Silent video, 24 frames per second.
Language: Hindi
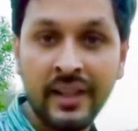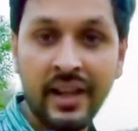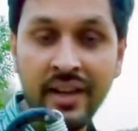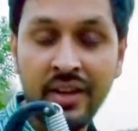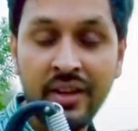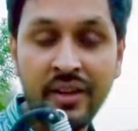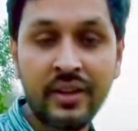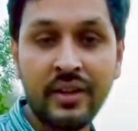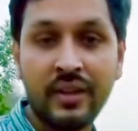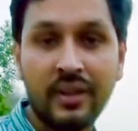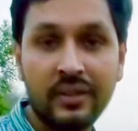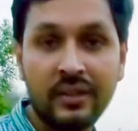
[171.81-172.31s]

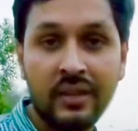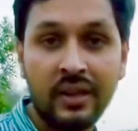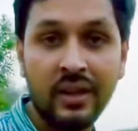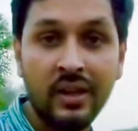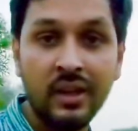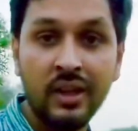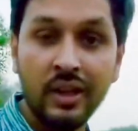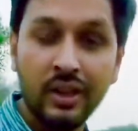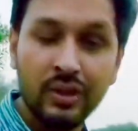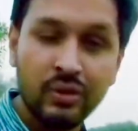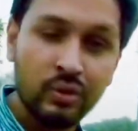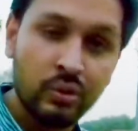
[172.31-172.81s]
करता है या नहीं
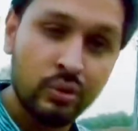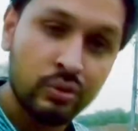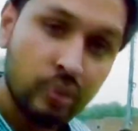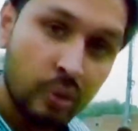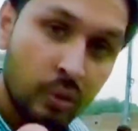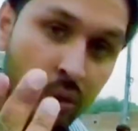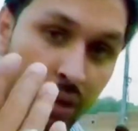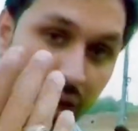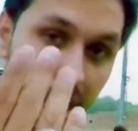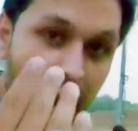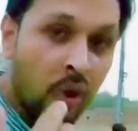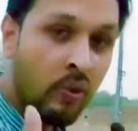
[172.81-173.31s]
करता तो
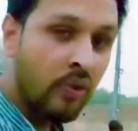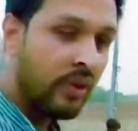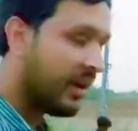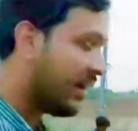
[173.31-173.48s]
चलो आओ